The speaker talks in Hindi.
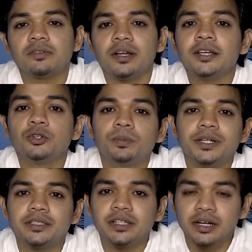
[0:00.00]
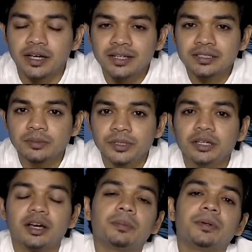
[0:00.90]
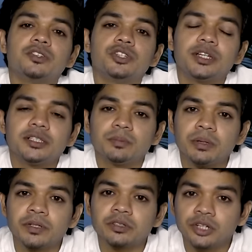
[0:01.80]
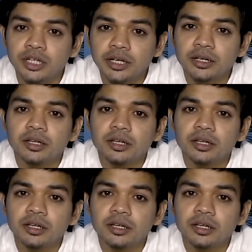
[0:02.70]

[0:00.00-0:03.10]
वाला है यूपीएससी के लिहाज से भी आपके जीएस पेपर थ्री के